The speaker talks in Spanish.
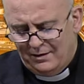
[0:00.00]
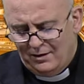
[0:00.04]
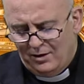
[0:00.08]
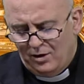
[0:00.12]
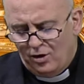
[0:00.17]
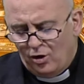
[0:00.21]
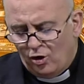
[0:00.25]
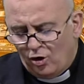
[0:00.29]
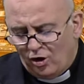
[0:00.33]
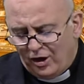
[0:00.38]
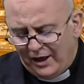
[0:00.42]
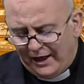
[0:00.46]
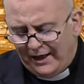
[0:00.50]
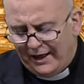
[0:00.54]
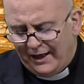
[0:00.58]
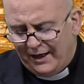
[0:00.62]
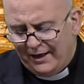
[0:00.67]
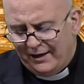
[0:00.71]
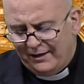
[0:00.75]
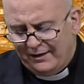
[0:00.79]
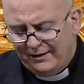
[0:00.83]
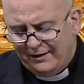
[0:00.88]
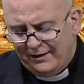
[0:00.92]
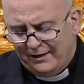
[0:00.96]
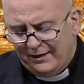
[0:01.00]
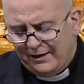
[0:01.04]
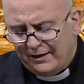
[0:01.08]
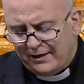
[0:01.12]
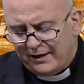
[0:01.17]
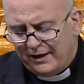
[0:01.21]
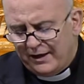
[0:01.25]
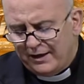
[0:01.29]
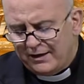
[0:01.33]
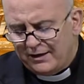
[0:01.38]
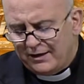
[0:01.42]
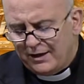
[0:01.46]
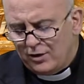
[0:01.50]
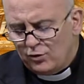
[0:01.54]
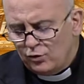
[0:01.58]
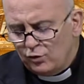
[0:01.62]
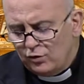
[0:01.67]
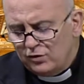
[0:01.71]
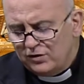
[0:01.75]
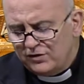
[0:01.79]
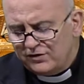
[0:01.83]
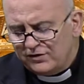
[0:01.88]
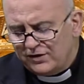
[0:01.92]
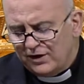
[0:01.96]
Ojalá que este
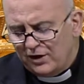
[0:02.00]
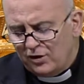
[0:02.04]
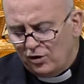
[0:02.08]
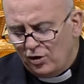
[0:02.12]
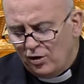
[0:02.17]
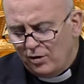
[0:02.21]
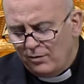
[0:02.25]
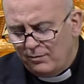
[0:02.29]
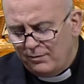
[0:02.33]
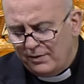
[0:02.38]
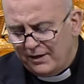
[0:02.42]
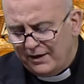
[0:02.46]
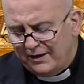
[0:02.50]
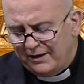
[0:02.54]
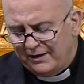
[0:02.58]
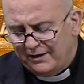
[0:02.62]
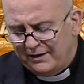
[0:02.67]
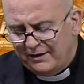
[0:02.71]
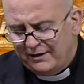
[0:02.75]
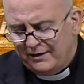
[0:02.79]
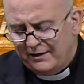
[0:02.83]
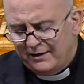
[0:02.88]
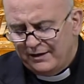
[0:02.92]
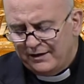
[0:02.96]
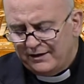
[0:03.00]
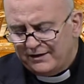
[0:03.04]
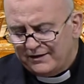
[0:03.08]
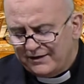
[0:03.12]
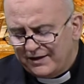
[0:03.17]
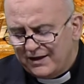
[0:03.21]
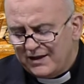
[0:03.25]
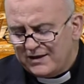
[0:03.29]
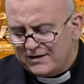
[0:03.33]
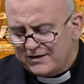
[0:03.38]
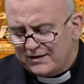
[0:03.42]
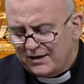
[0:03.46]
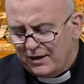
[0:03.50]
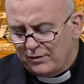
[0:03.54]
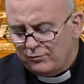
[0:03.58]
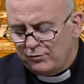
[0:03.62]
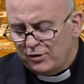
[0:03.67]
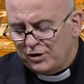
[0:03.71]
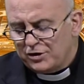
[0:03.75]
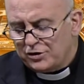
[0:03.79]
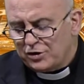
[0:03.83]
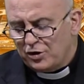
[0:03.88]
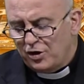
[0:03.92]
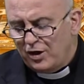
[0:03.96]
dulce nombre selle
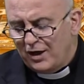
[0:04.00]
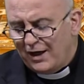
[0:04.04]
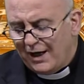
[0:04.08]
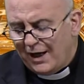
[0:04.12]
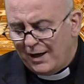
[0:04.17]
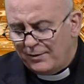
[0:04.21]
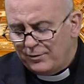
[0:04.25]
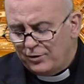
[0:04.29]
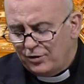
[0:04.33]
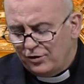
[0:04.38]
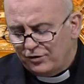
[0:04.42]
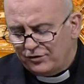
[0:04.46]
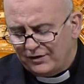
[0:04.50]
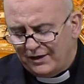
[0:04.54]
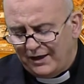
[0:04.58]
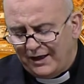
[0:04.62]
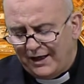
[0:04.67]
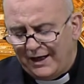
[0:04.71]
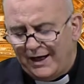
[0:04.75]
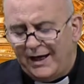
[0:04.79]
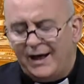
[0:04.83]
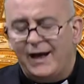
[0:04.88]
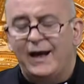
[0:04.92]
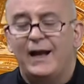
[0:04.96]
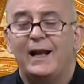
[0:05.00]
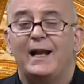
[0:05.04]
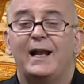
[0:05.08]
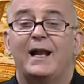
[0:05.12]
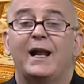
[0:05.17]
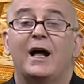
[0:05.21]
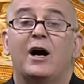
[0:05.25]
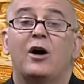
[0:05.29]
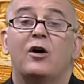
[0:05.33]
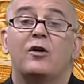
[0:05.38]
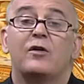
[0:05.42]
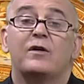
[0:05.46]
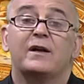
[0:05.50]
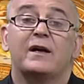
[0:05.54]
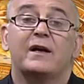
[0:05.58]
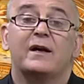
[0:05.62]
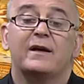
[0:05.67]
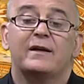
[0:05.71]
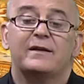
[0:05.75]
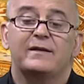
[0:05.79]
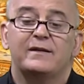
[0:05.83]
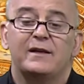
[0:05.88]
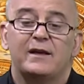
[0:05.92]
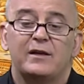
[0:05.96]
nuestros labios en la hora
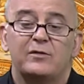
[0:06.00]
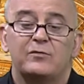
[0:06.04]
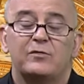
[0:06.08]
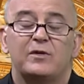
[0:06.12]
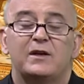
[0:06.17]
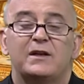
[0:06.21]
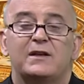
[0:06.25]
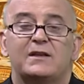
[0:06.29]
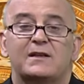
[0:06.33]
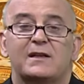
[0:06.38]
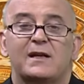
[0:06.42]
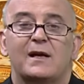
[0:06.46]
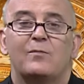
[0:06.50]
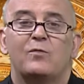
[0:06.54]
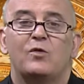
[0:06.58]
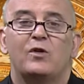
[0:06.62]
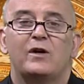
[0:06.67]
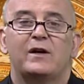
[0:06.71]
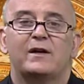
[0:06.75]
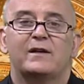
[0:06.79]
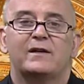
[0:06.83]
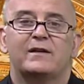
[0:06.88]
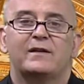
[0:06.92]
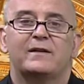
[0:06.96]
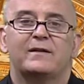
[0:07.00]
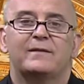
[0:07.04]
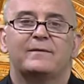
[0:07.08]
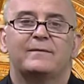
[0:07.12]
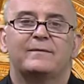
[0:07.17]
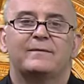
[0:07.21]
de nuestra muerte.